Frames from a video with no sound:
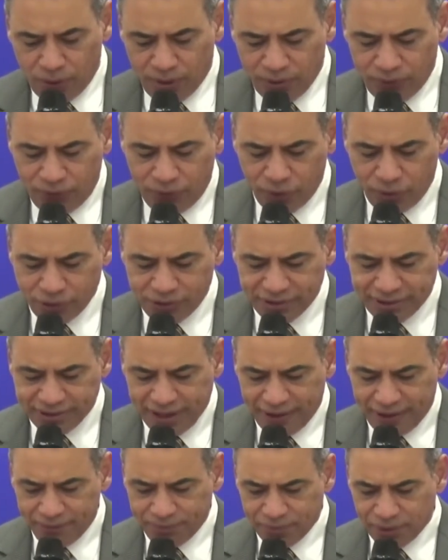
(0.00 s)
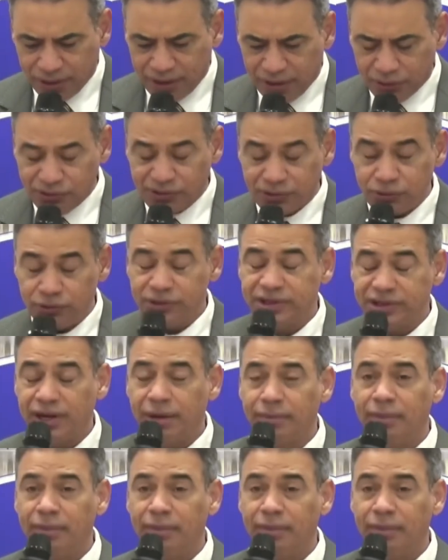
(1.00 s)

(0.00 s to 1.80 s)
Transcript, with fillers: uma força nos, nos